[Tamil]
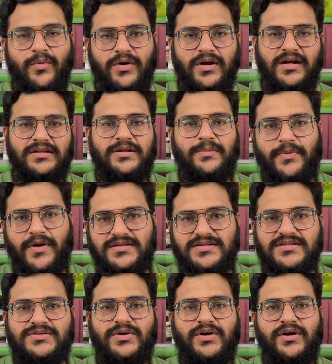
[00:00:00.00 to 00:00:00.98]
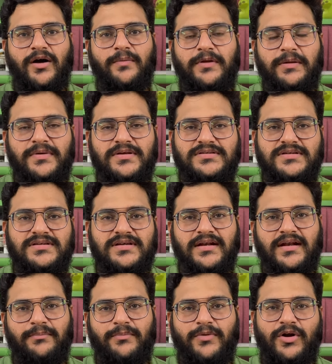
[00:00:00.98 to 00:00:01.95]
உங்களுக்கு அந்த ப்ராசஸரோட
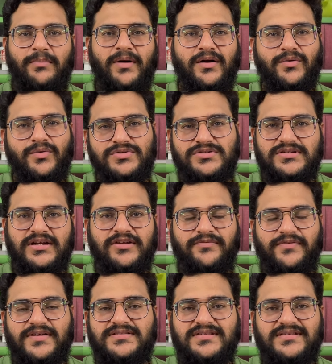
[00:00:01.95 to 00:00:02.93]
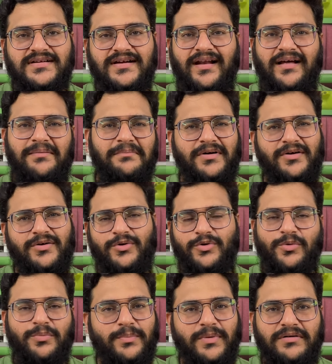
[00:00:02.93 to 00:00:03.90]
ஆப்டிமைசேஷன் மூலமாக கொஞ்சம் டிஃப்ரென்சஸ் இருக்கலாம் பட்
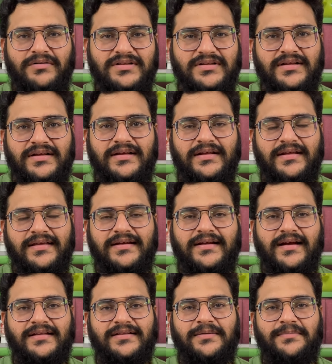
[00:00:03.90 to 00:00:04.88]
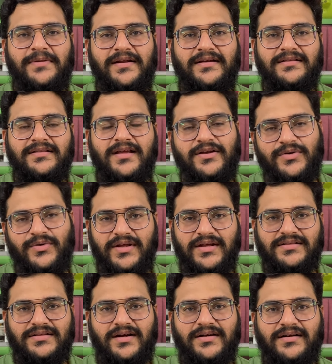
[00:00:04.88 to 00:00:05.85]
ரொம்ப வந்து இருக்காது அப்படின்றது
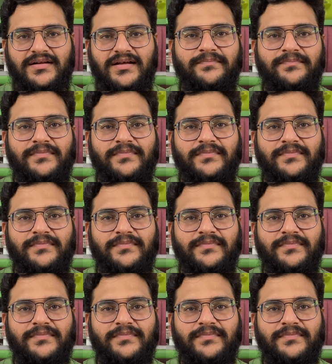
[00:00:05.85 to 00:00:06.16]
என்னுடைய தாட்